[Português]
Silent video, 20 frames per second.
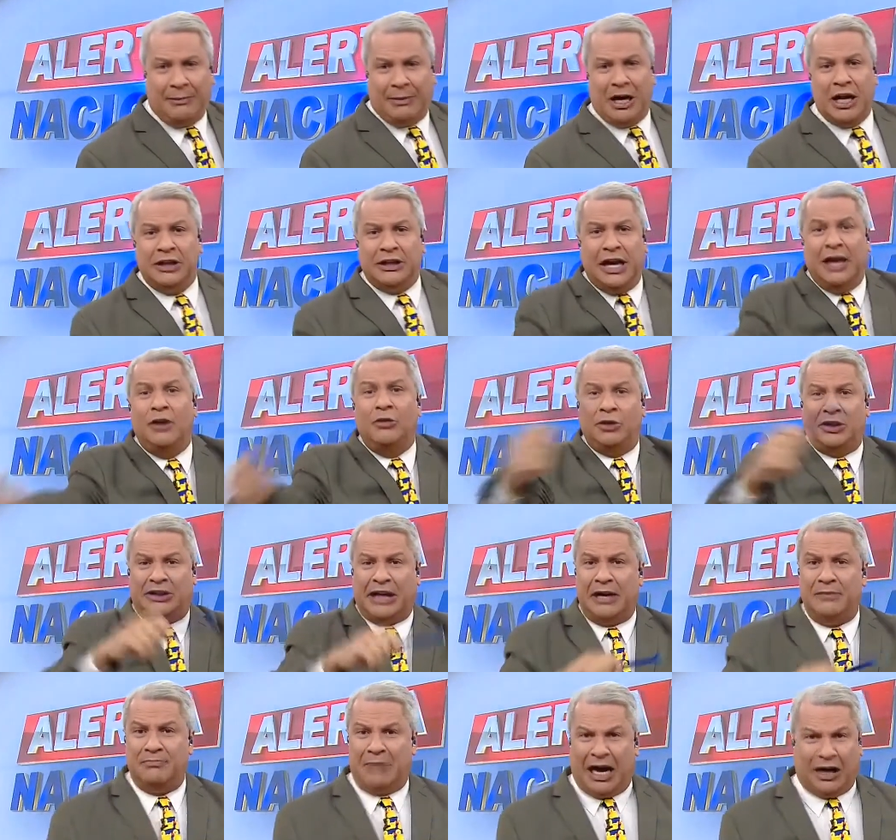Taba, tá né? O que
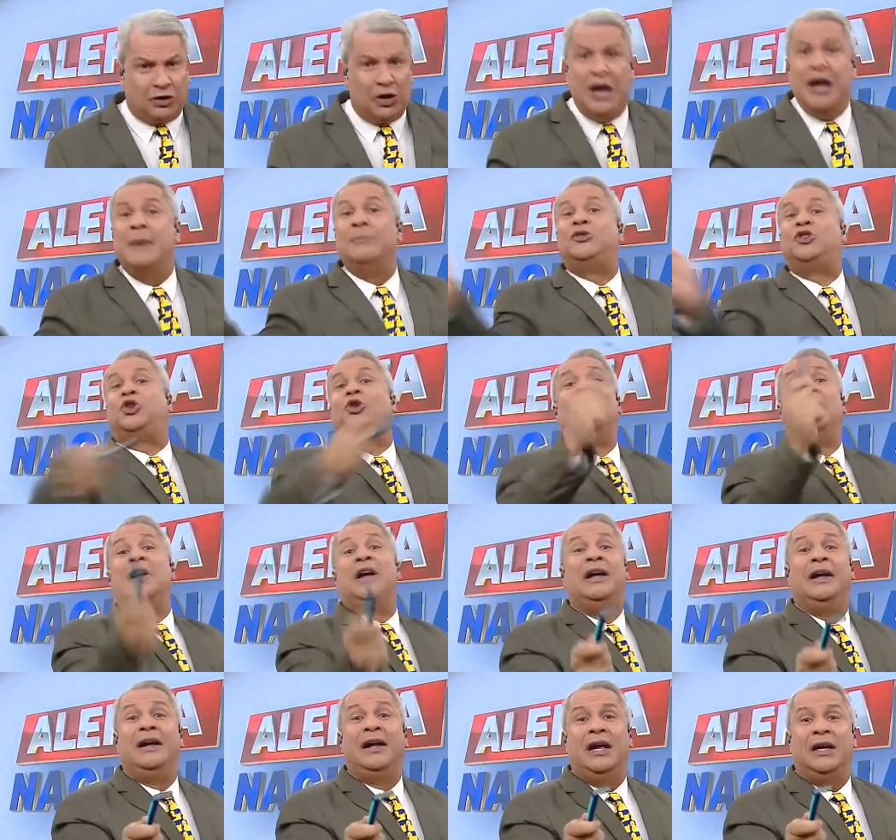está embaixo.
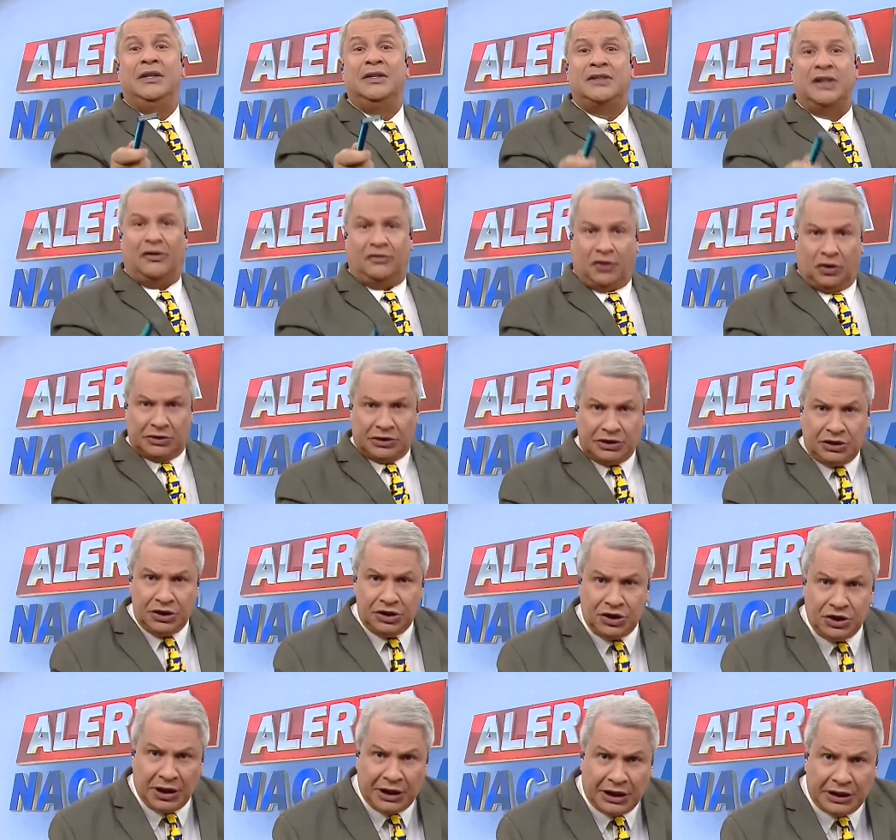Isso é falta
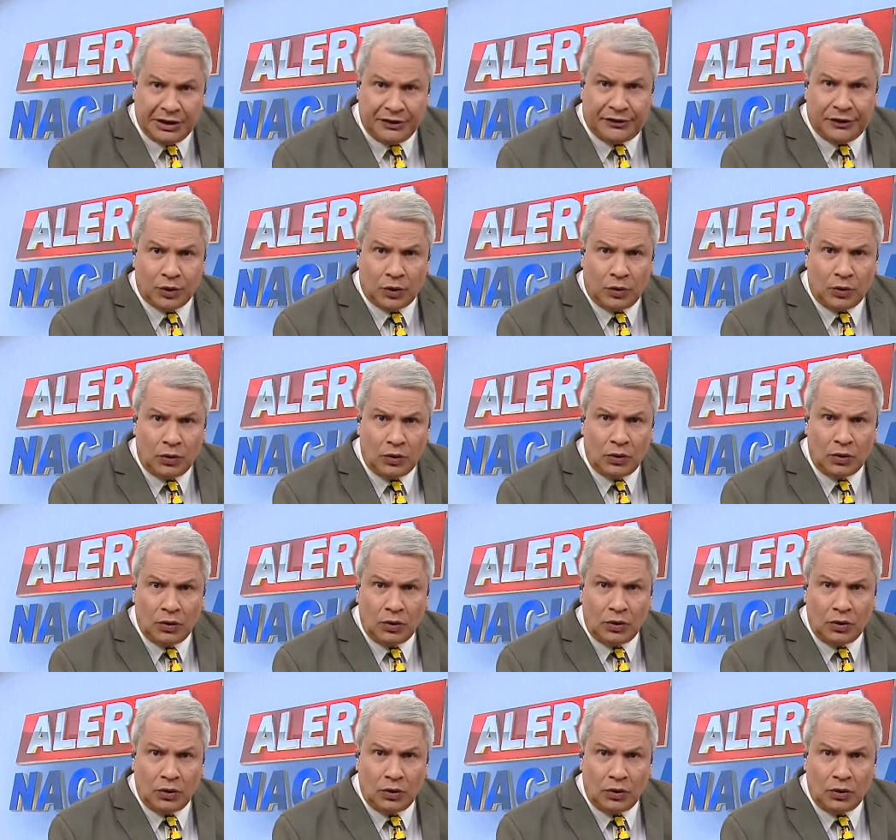de higiene, viu?